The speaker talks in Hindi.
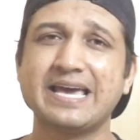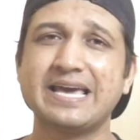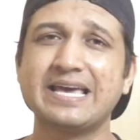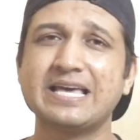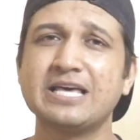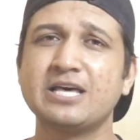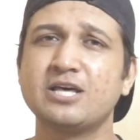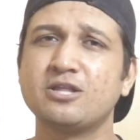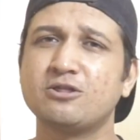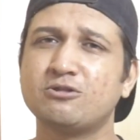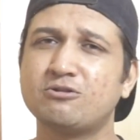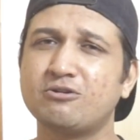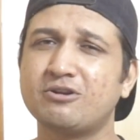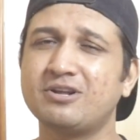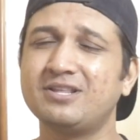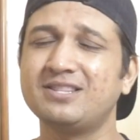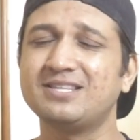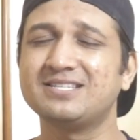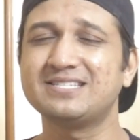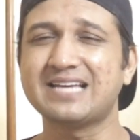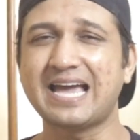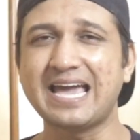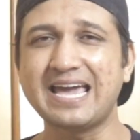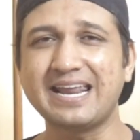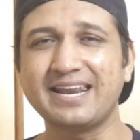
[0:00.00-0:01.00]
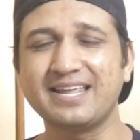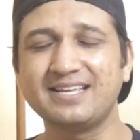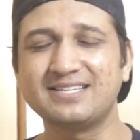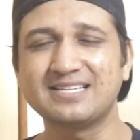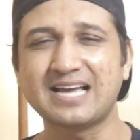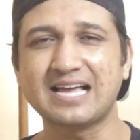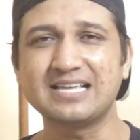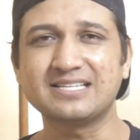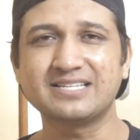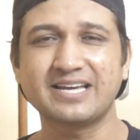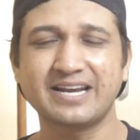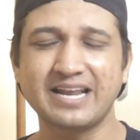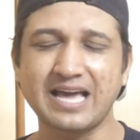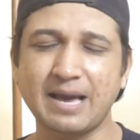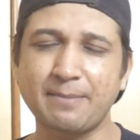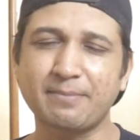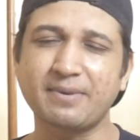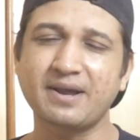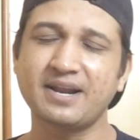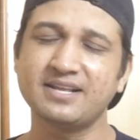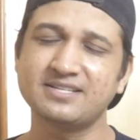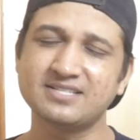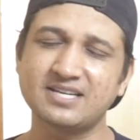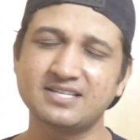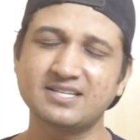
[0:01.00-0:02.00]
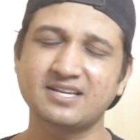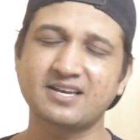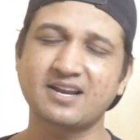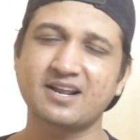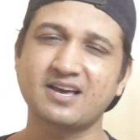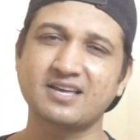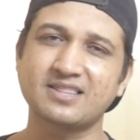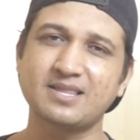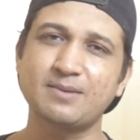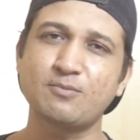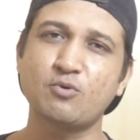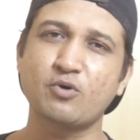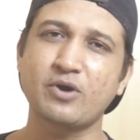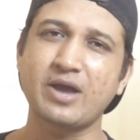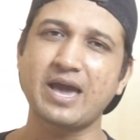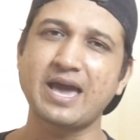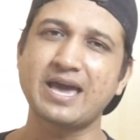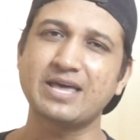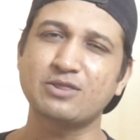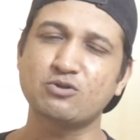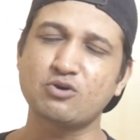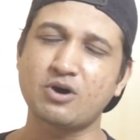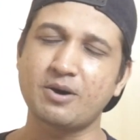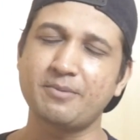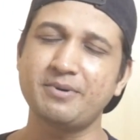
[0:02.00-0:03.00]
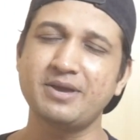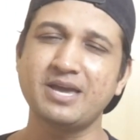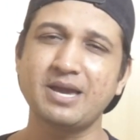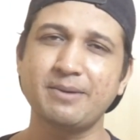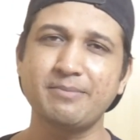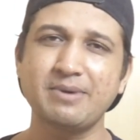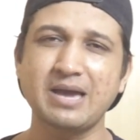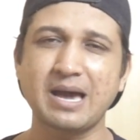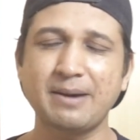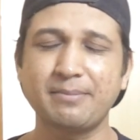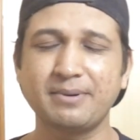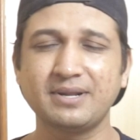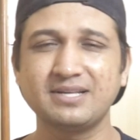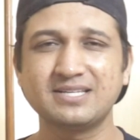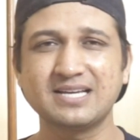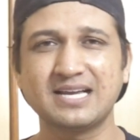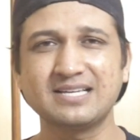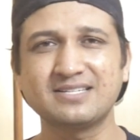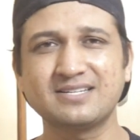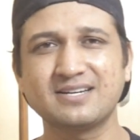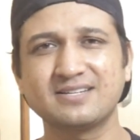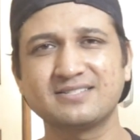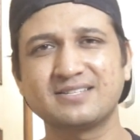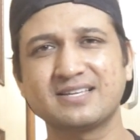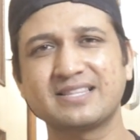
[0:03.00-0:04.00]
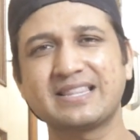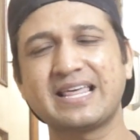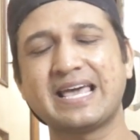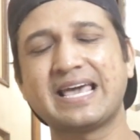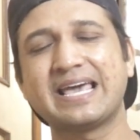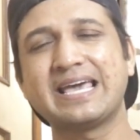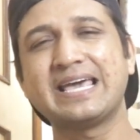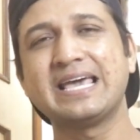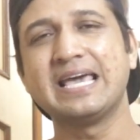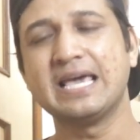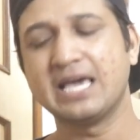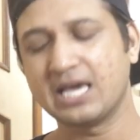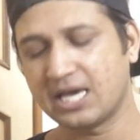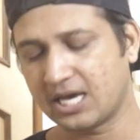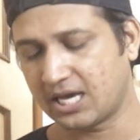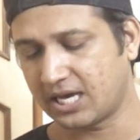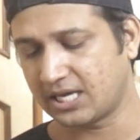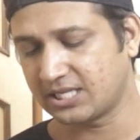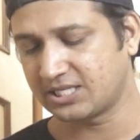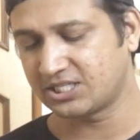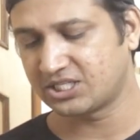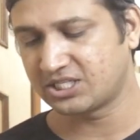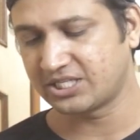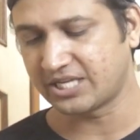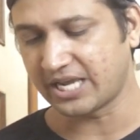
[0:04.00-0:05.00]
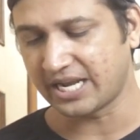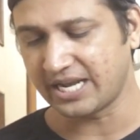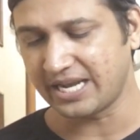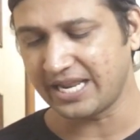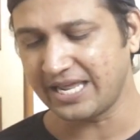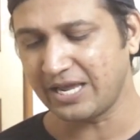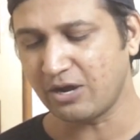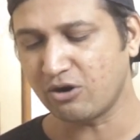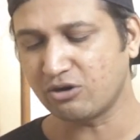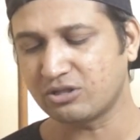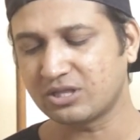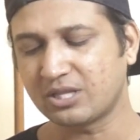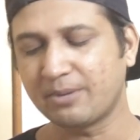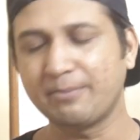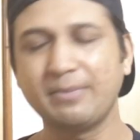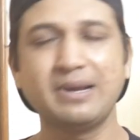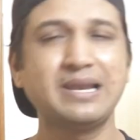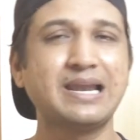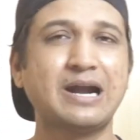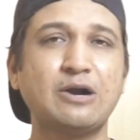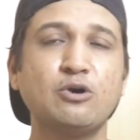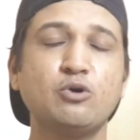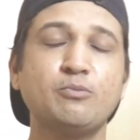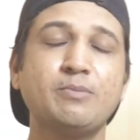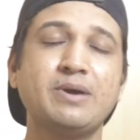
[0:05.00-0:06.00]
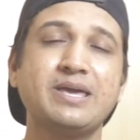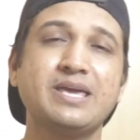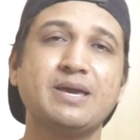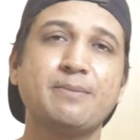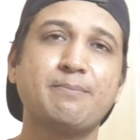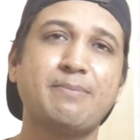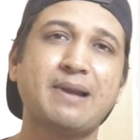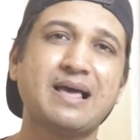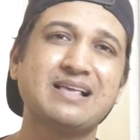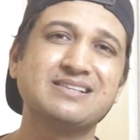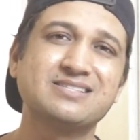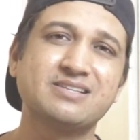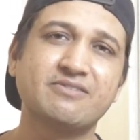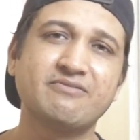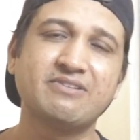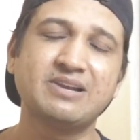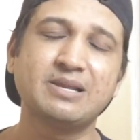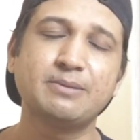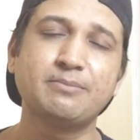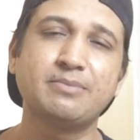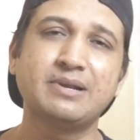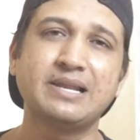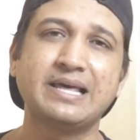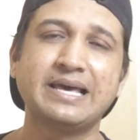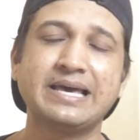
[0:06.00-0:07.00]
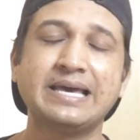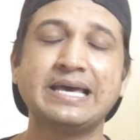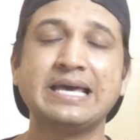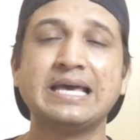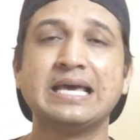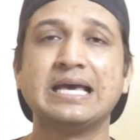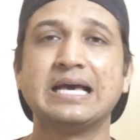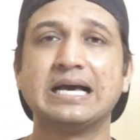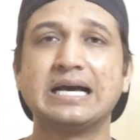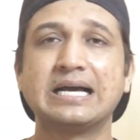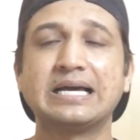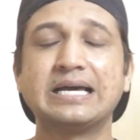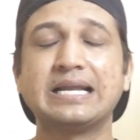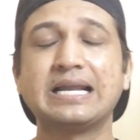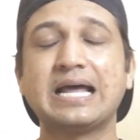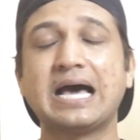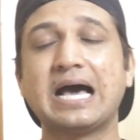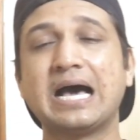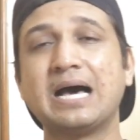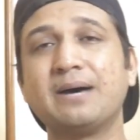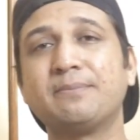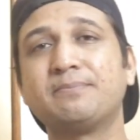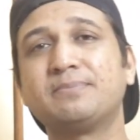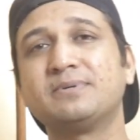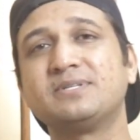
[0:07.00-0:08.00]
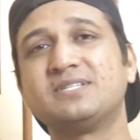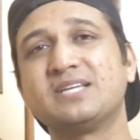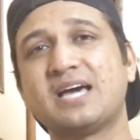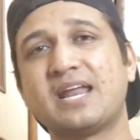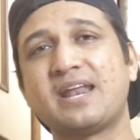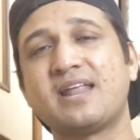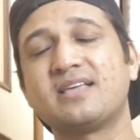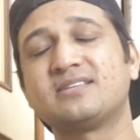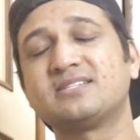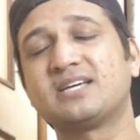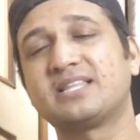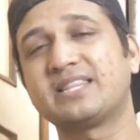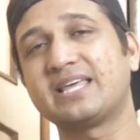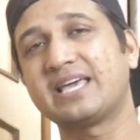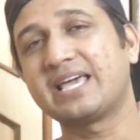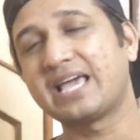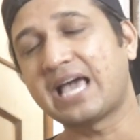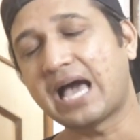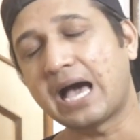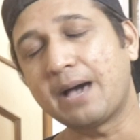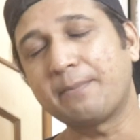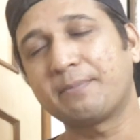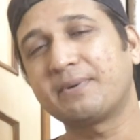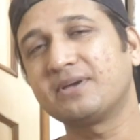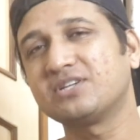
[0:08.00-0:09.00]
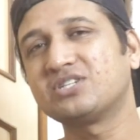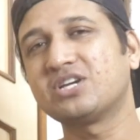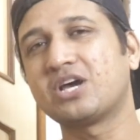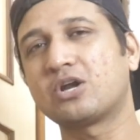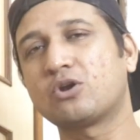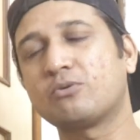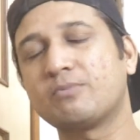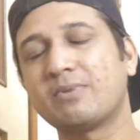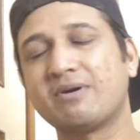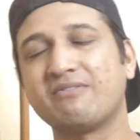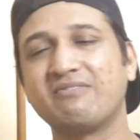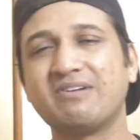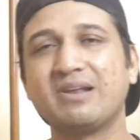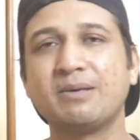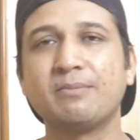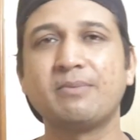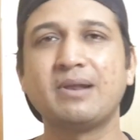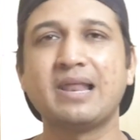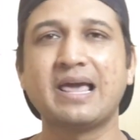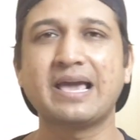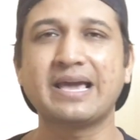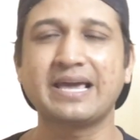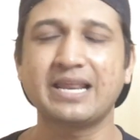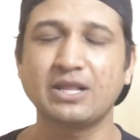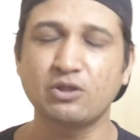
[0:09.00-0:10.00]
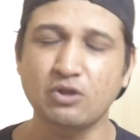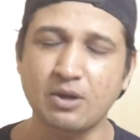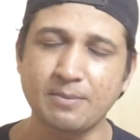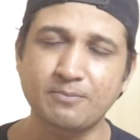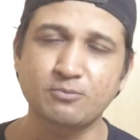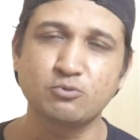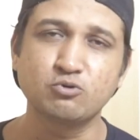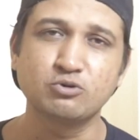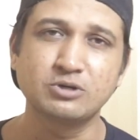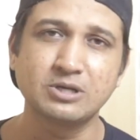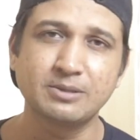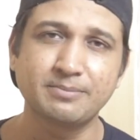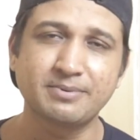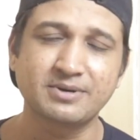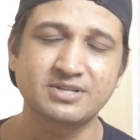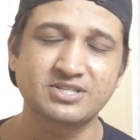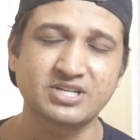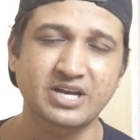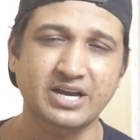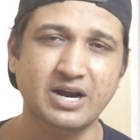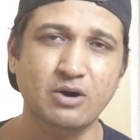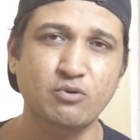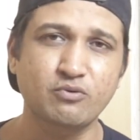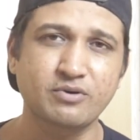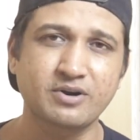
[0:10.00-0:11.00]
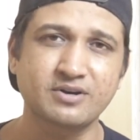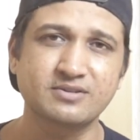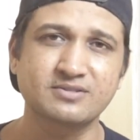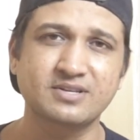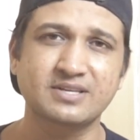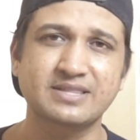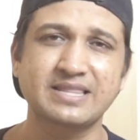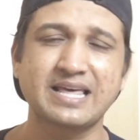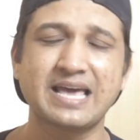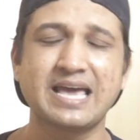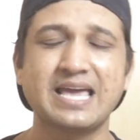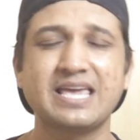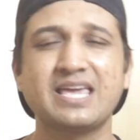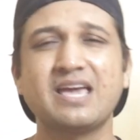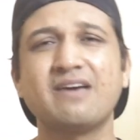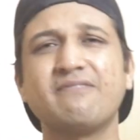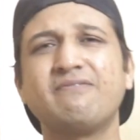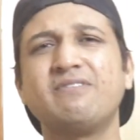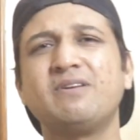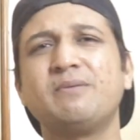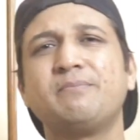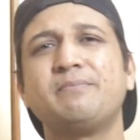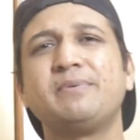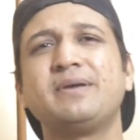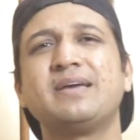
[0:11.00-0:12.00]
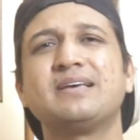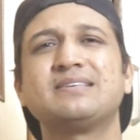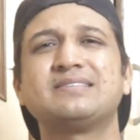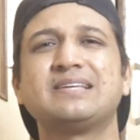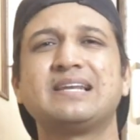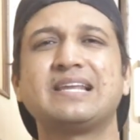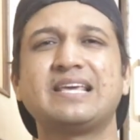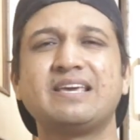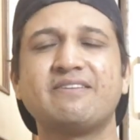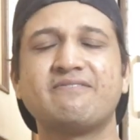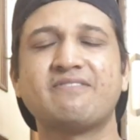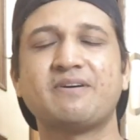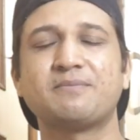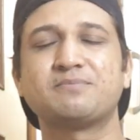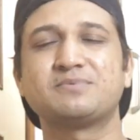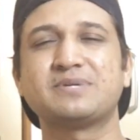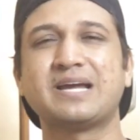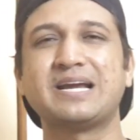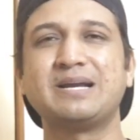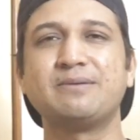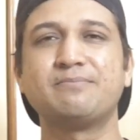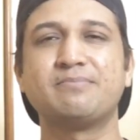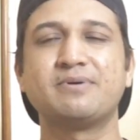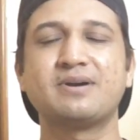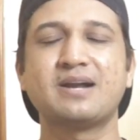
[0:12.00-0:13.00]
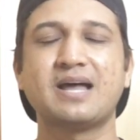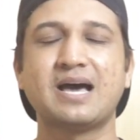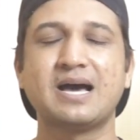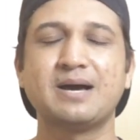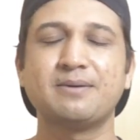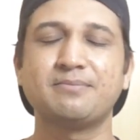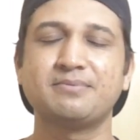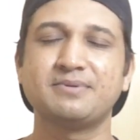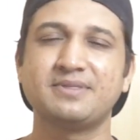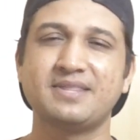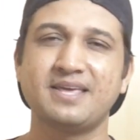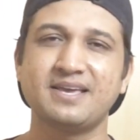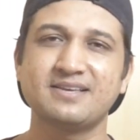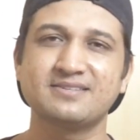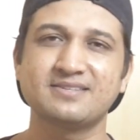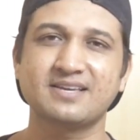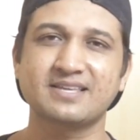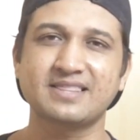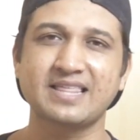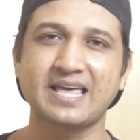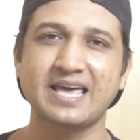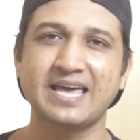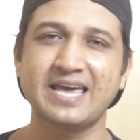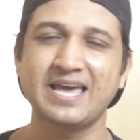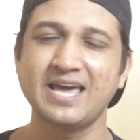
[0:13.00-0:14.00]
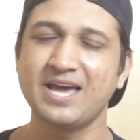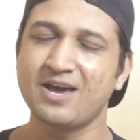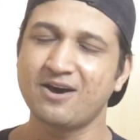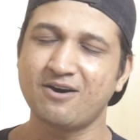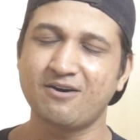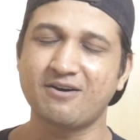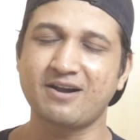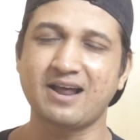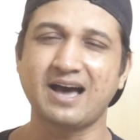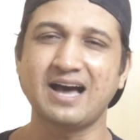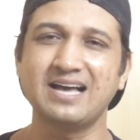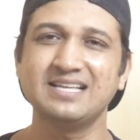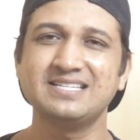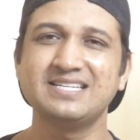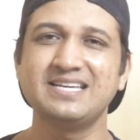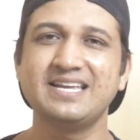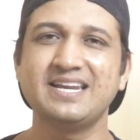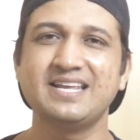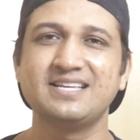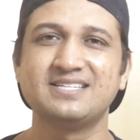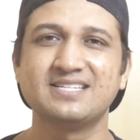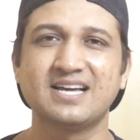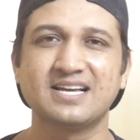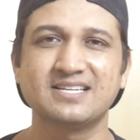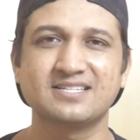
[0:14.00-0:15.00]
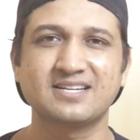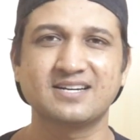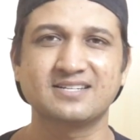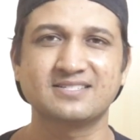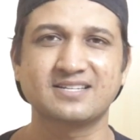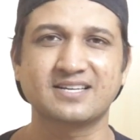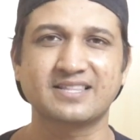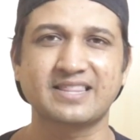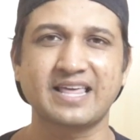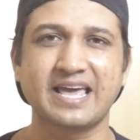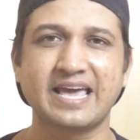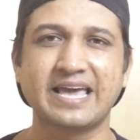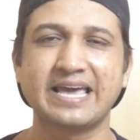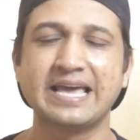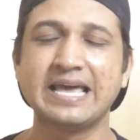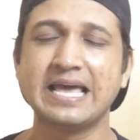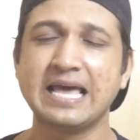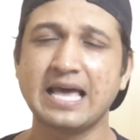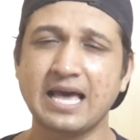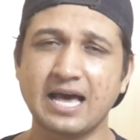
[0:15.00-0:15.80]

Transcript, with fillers: है तुरंत जाए रिचार्ज करें आपका रिचार्ज अगर खत्म हो गया है तो अभी के अभी आप रिचार्ज कर सकते हैं चेन्नई और तमिलनाडु में ये प्लान्स अवेलेबल है अगर आप जानना चाहते हैं आपके शहरों में अवेलेबल है कि नहीं तो आप गूगल पर चेकआउट कर सकते हैं या फिर बी की वेबसाइट पर आप देख सकते हैं और आज ही रिचार्ज कर सकते हैं